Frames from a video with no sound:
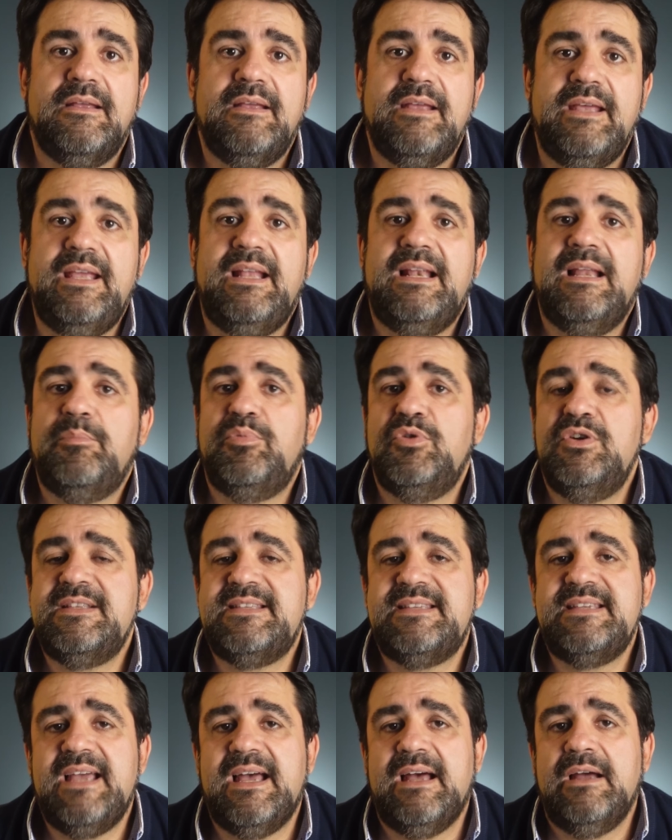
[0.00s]
e la
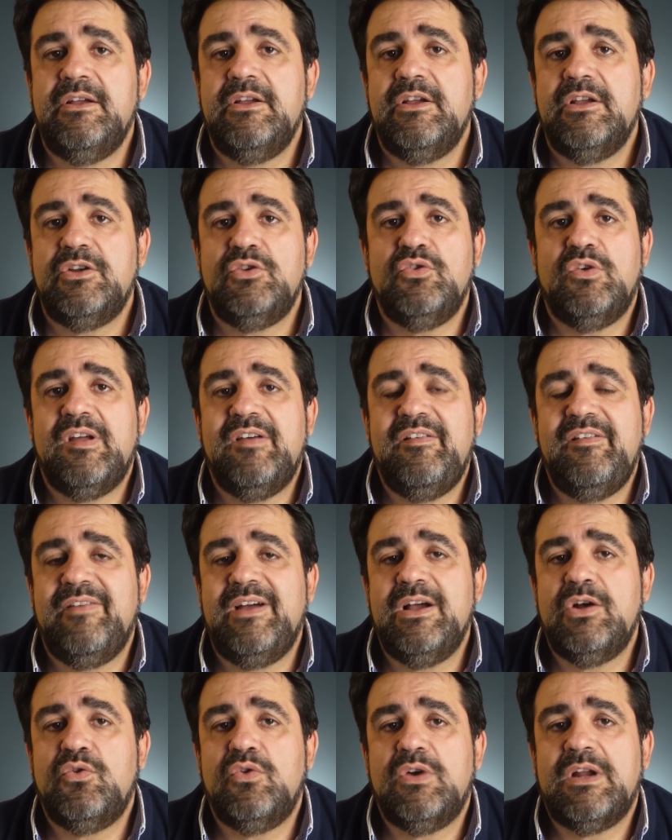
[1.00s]
polizia non aveva
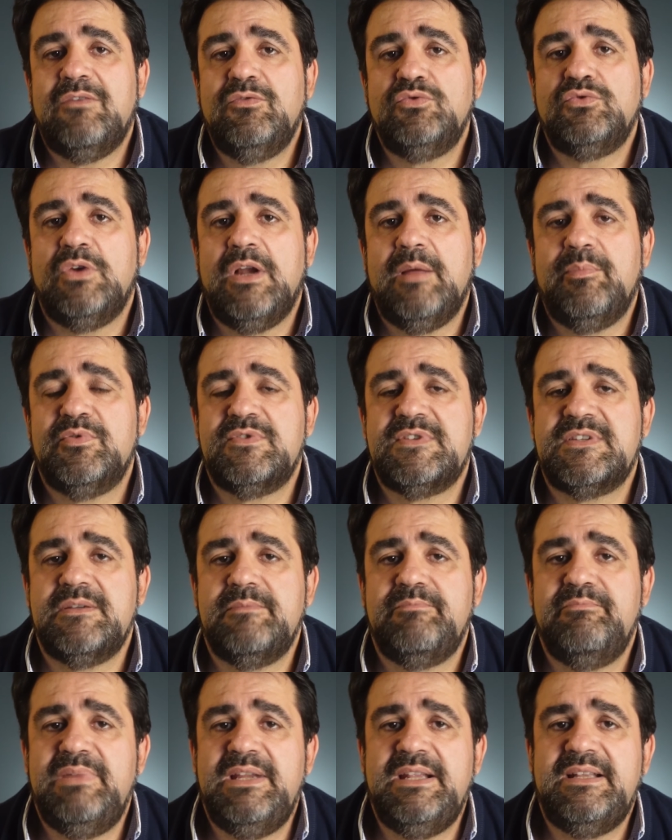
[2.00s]
ancora avuto la
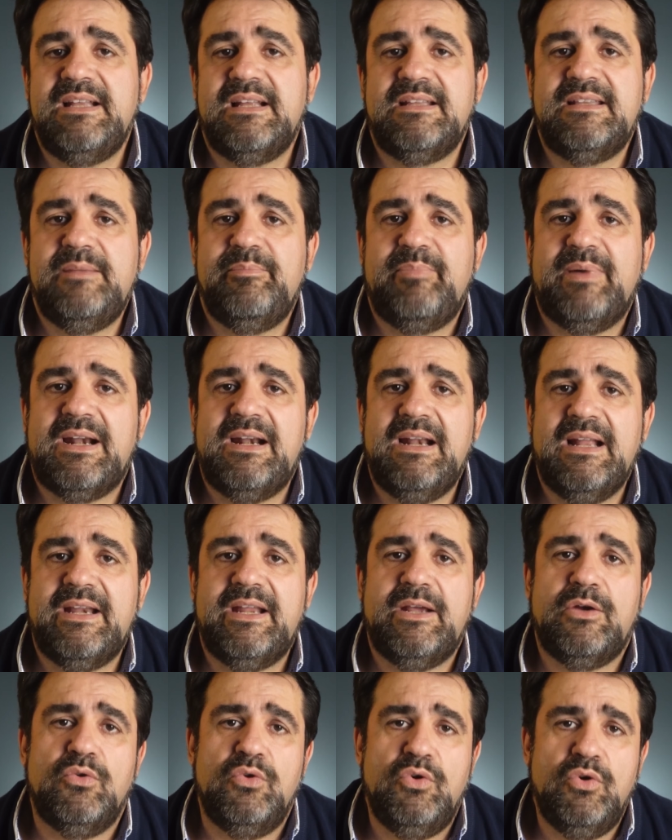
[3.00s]
possibilità di
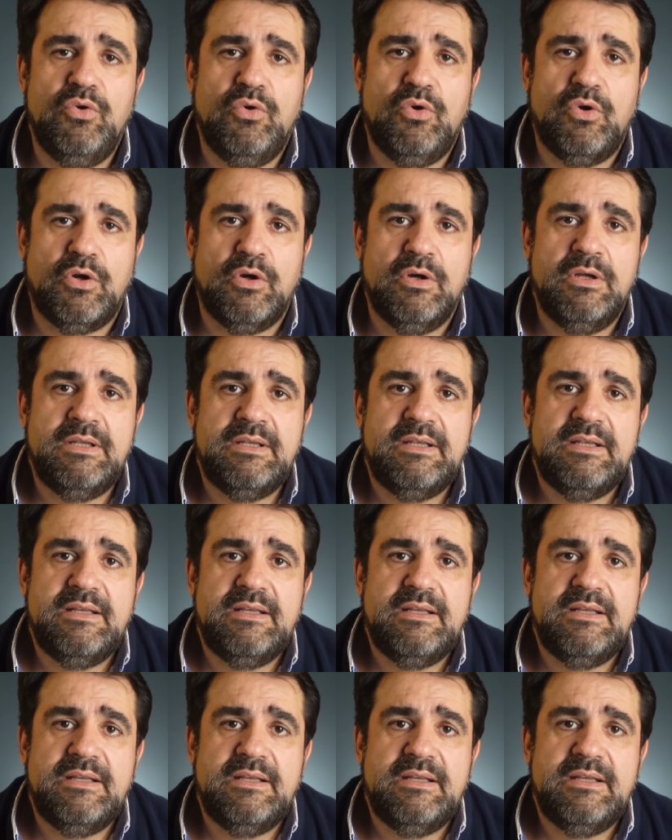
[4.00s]
parlare con loro.